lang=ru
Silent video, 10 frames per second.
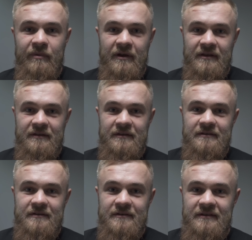
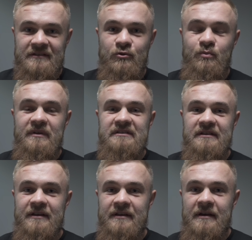парень э, из
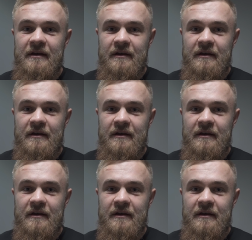любителей,